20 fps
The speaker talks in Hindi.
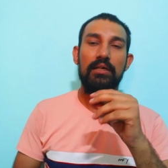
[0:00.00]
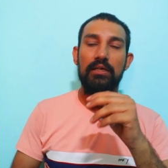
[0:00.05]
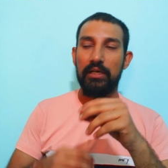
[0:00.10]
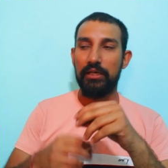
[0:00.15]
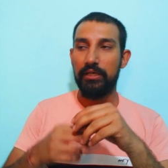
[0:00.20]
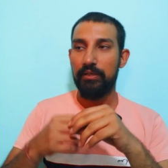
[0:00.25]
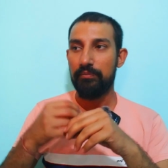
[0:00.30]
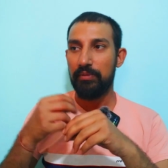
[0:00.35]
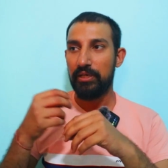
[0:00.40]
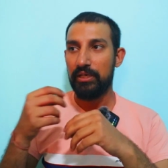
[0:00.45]

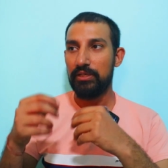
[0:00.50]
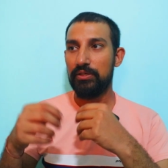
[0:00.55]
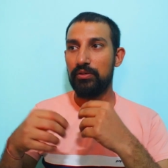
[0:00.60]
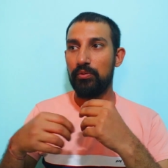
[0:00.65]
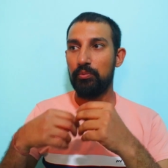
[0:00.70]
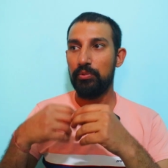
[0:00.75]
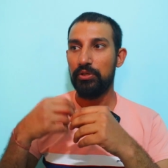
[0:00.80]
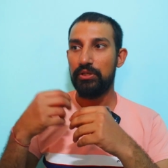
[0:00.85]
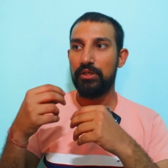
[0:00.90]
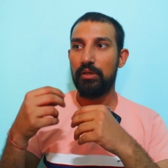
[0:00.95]
कई मैंने जो
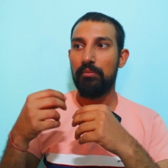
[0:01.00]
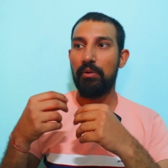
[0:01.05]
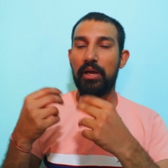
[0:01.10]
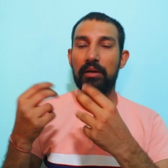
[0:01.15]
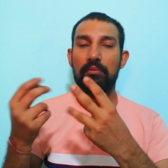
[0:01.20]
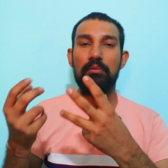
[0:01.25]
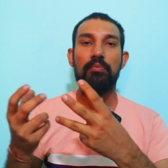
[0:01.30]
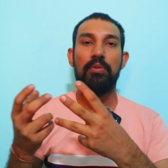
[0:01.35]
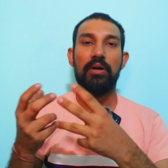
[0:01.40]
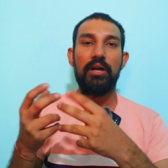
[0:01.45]
इसके
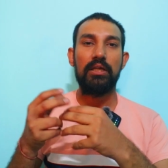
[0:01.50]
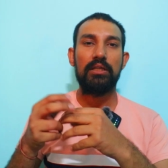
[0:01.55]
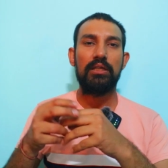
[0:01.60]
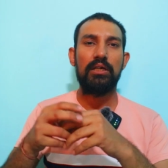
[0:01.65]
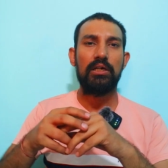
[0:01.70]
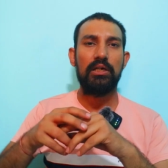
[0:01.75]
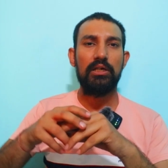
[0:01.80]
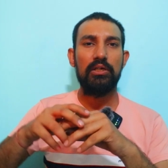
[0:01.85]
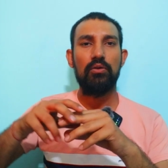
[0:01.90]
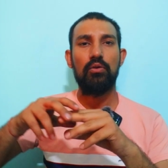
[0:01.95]
बारे में पढ़ा था
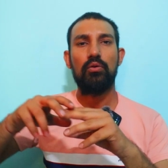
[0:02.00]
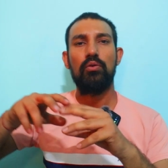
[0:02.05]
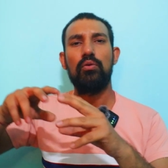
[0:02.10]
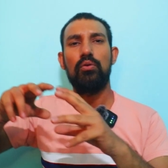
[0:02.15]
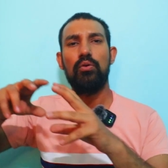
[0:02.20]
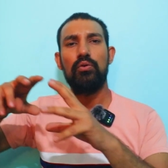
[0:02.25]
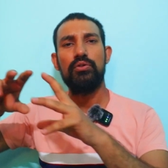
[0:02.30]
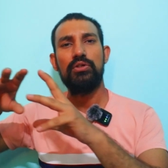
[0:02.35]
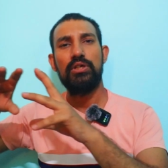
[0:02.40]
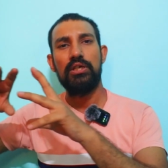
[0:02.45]
कई लोगों
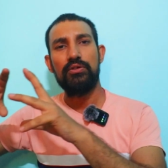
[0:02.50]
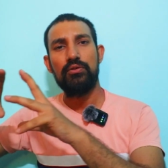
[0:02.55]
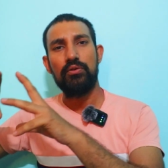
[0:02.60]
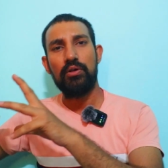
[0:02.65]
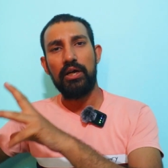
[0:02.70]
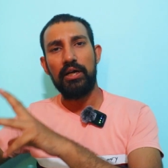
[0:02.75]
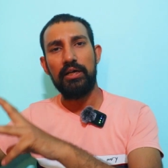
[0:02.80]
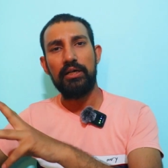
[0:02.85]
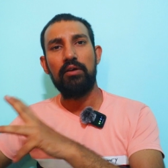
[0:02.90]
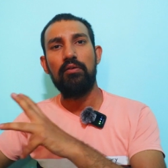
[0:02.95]
को इसका जो
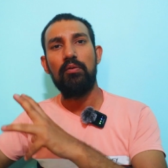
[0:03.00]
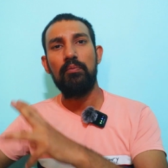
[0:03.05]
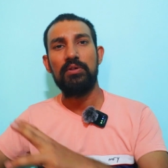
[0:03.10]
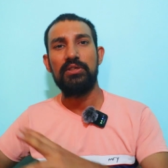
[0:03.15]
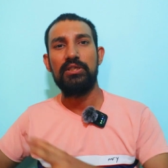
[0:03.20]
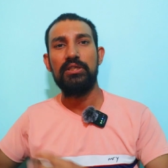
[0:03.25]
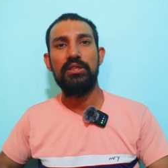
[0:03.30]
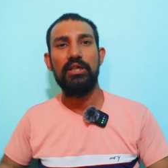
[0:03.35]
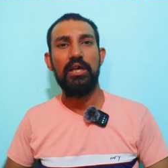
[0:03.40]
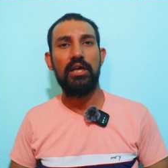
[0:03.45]
करेक्टर वो
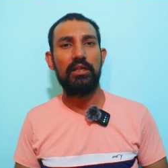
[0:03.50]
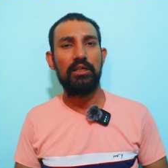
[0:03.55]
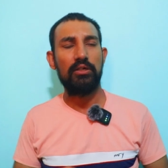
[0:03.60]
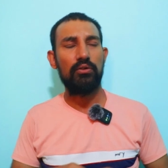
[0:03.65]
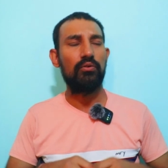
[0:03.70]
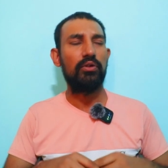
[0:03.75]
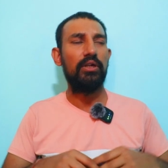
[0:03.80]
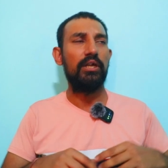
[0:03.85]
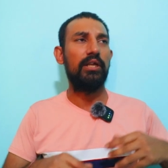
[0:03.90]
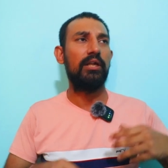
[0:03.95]
पसंद नहीं आ रहा था
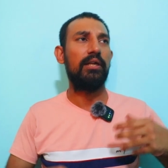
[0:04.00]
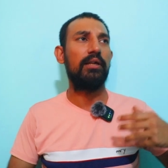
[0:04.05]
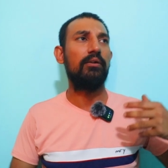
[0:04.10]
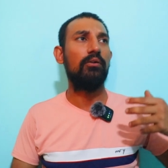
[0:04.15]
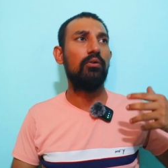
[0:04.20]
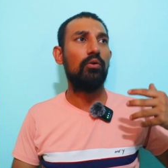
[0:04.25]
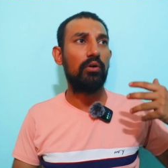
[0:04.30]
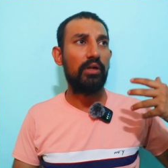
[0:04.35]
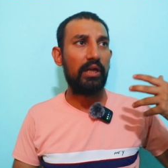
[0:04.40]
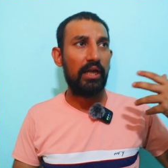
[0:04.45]
क्योंकि
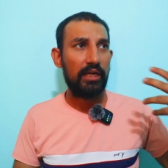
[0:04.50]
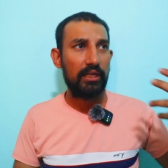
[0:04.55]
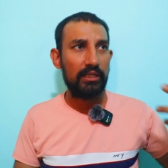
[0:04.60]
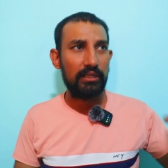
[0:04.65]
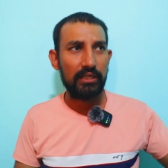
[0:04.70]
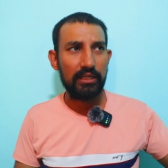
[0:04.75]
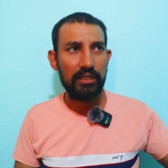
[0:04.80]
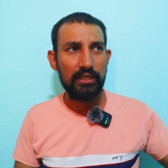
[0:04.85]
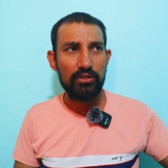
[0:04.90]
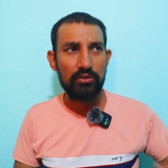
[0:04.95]
लोग कह रहे
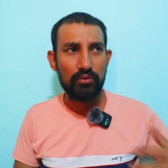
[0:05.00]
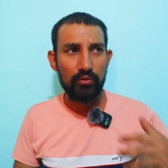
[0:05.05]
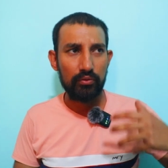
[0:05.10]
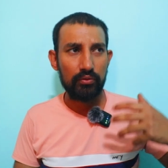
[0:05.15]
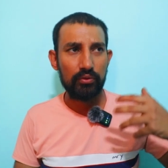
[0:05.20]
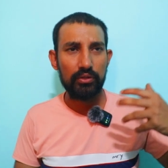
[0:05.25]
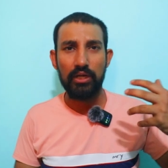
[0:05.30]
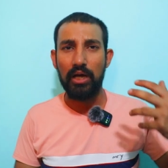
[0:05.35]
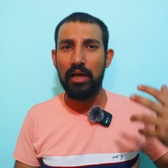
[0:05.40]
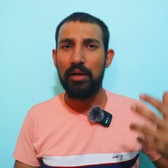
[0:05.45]
थे कि जो
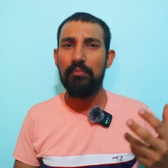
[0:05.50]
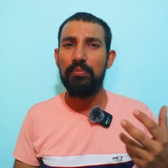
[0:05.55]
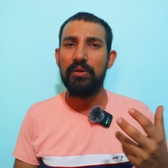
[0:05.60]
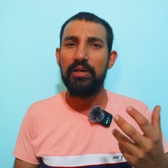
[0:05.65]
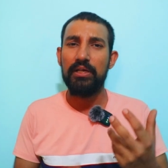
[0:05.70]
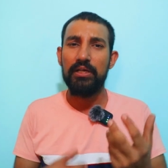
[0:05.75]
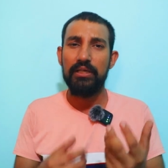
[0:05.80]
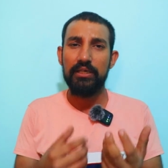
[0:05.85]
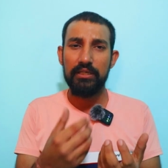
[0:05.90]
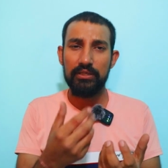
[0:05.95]
यहाँ पर
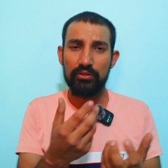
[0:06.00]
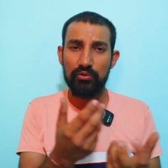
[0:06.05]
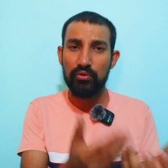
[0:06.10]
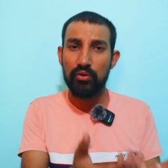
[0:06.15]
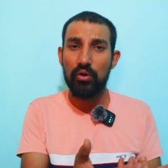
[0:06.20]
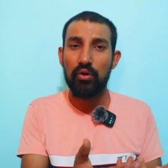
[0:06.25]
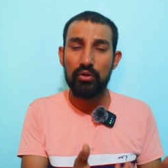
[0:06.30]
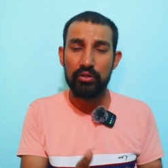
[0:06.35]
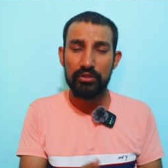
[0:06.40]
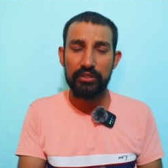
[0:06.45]
ये जो
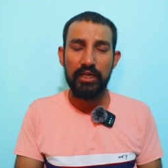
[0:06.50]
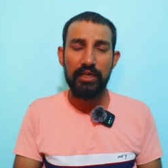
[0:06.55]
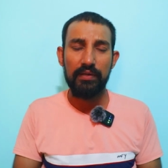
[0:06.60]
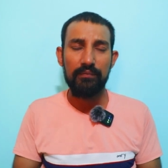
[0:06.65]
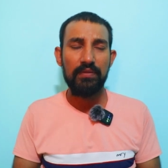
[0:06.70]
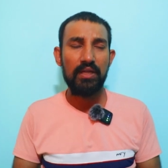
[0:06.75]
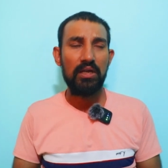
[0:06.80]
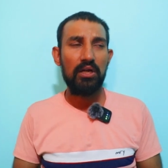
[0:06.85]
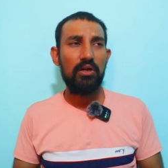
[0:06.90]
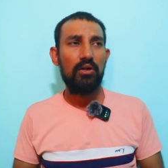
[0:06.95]
नोक्स हैं
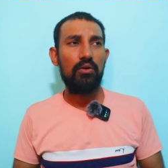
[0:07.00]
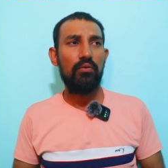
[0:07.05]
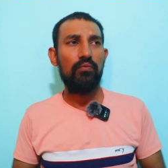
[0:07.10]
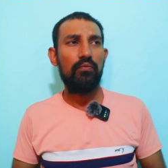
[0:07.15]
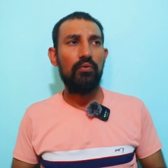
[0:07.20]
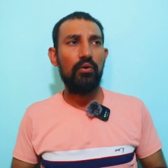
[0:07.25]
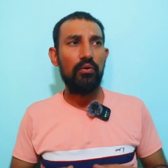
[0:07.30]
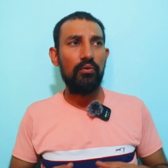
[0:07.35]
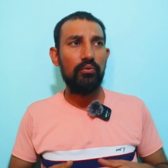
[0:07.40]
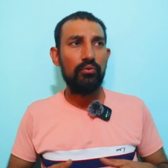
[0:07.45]

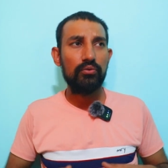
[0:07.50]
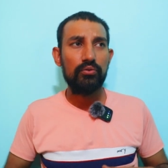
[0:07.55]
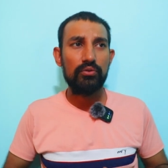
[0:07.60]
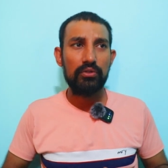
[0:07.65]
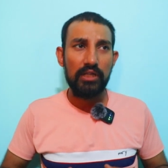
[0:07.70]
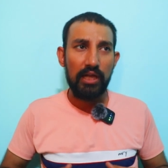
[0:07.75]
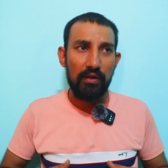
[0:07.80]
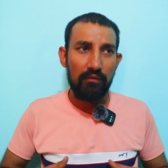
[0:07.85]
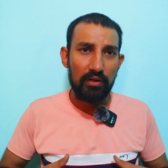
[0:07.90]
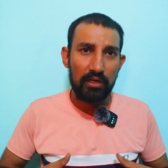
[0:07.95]
वो उस
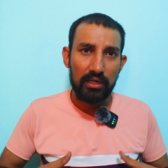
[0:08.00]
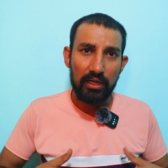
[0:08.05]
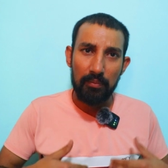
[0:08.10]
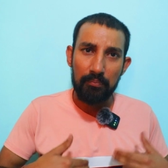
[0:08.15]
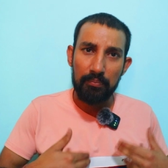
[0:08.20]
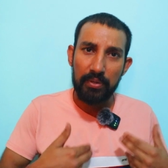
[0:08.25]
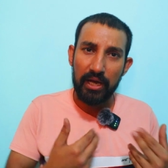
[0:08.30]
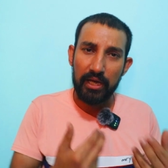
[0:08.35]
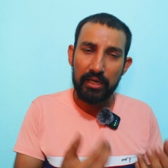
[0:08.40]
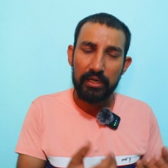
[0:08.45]
लेवल का
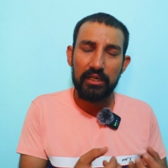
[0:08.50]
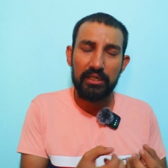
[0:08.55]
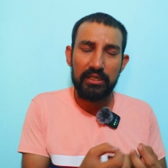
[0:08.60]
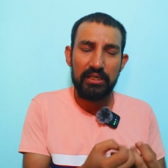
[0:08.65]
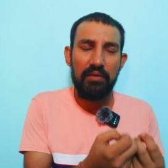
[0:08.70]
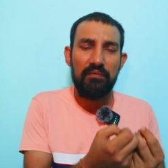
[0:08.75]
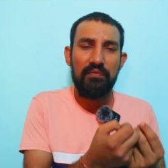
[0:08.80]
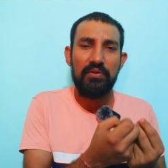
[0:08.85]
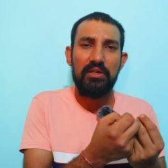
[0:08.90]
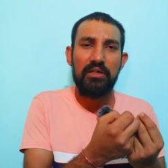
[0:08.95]
भयानक
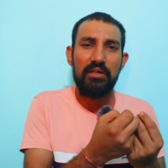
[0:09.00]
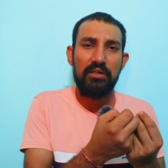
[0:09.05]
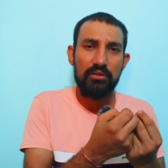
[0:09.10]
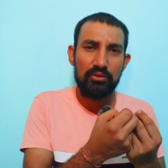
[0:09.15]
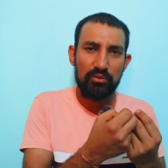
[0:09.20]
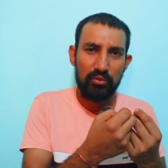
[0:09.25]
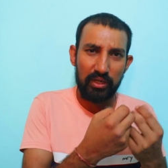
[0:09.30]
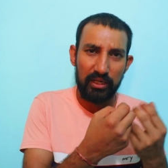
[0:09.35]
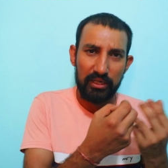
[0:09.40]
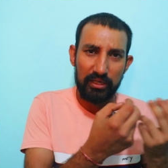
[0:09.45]
या फिर
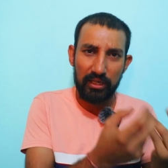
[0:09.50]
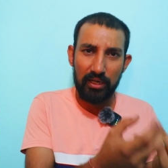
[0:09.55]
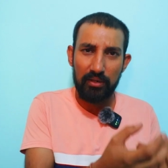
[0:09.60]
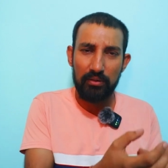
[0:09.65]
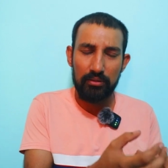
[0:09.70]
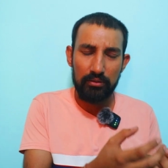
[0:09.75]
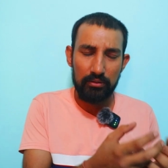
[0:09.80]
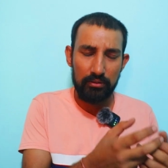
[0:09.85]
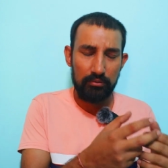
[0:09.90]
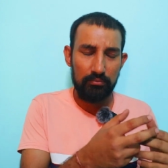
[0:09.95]
थोड़ा ड्रा
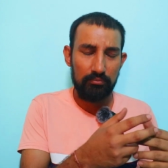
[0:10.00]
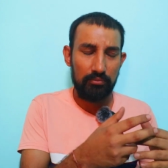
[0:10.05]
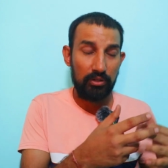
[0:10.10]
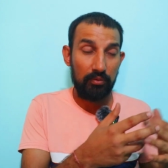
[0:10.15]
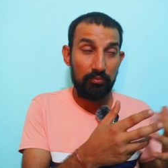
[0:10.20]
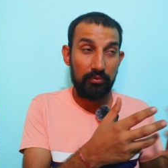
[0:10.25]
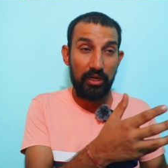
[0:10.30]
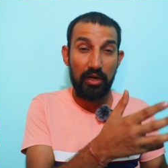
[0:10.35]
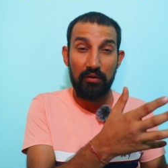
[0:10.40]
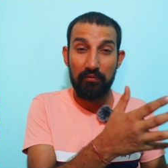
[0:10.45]

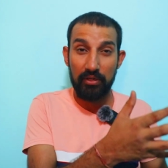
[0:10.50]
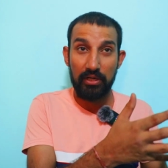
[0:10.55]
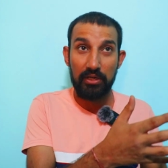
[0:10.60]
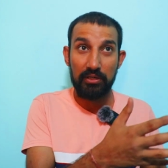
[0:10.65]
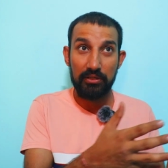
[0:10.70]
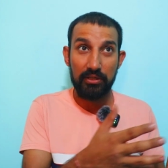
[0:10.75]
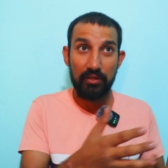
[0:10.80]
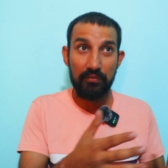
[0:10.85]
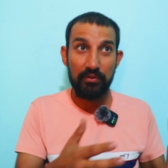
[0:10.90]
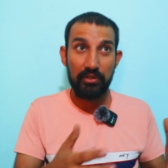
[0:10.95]
मतलब ड्रावना
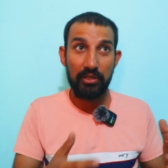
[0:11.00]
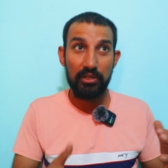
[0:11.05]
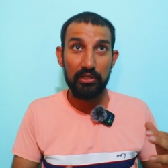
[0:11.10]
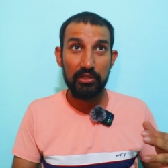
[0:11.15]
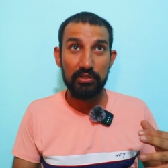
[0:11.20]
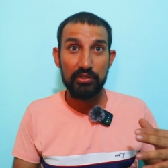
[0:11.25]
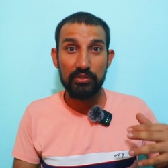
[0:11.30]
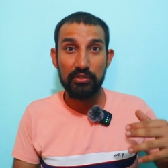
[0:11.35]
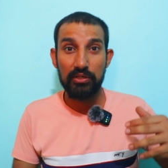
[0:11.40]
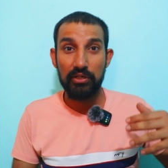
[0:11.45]
या फिर कहें
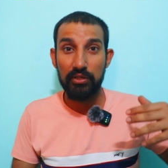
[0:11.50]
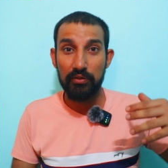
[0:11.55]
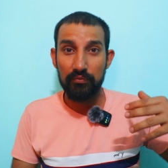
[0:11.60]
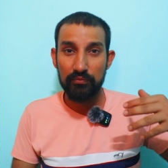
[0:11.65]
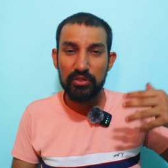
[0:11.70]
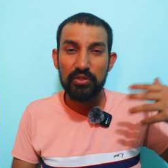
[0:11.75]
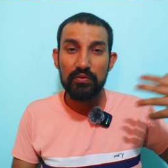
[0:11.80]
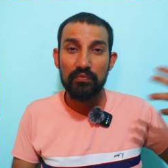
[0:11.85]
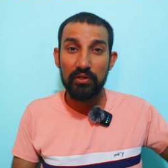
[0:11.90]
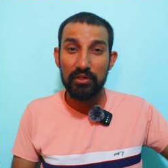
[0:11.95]
कि जिससे
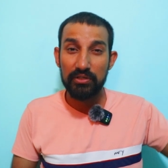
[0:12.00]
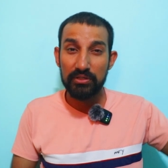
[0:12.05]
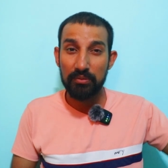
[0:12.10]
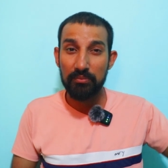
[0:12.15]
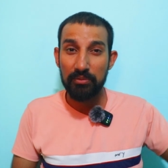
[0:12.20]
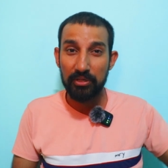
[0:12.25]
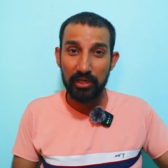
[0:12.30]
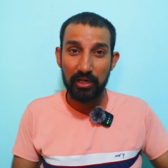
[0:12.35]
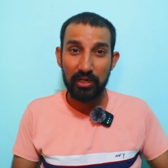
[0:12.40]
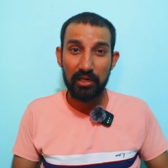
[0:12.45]
जिस विलन से
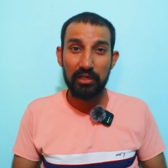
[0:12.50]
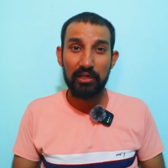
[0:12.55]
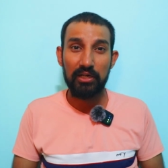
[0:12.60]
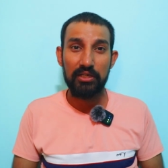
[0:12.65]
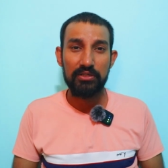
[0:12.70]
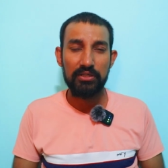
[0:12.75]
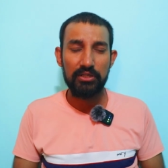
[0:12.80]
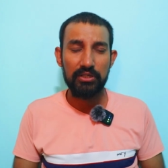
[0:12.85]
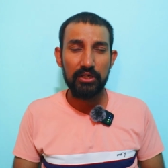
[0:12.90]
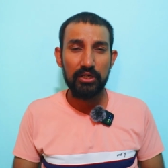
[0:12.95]
हमें डर
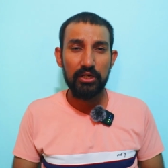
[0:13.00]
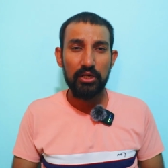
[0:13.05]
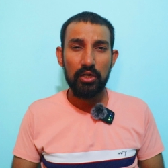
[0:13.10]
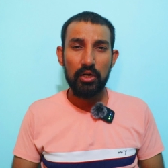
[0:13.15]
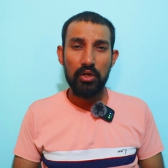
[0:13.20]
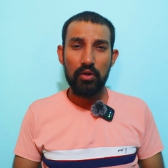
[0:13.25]
लगना चाहिए